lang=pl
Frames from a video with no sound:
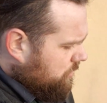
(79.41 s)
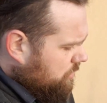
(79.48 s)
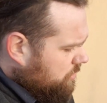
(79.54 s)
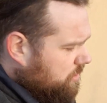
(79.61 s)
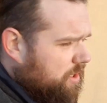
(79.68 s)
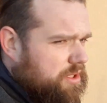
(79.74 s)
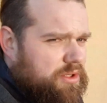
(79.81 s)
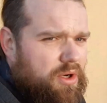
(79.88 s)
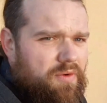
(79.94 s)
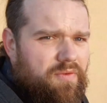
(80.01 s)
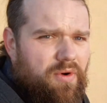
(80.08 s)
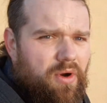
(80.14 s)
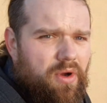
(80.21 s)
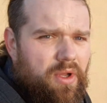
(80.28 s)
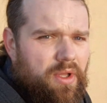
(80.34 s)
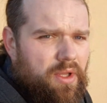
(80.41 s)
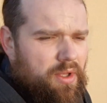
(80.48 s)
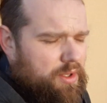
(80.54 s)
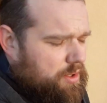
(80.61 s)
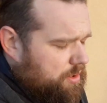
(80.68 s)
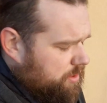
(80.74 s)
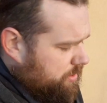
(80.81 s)
Dodatkowo
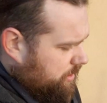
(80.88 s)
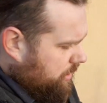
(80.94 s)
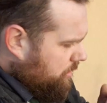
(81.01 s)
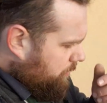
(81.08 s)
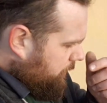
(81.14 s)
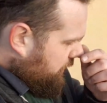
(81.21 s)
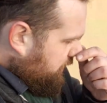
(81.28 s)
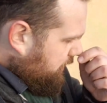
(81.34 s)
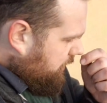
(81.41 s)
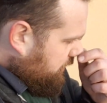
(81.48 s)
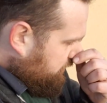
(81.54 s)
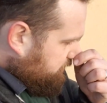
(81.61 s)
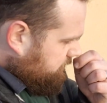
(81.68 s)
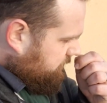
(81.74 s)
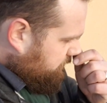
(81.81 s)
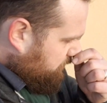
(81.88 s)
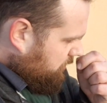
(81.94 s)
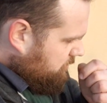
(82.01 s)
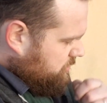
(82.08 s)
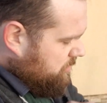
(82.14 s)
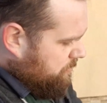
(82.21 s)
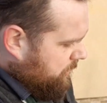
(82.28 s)
jego pH w
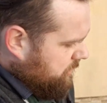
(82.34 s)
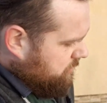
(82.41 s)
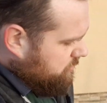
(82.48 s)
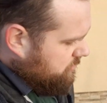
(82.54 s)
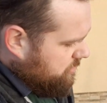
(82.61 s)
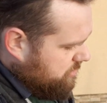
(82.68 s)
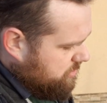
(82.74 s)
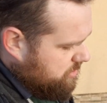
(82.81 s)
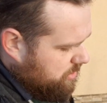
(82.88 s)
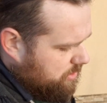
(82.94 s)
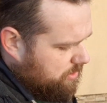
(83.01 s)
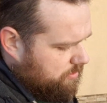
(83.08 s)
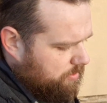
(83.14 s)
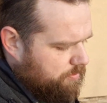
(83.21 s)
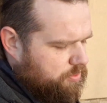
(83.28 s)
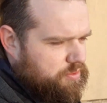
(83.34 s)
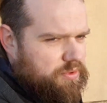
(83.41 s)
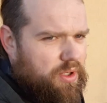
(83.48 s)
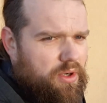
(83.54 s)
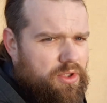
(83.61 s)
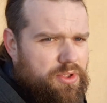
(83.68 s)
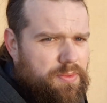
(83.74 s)
moim przypadku to jest 7,5
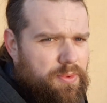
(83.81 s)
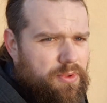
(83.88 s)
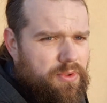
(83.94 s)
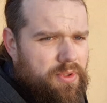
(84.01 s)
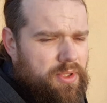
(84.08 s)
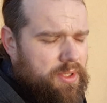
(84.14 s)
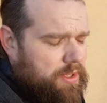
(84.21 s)
do 8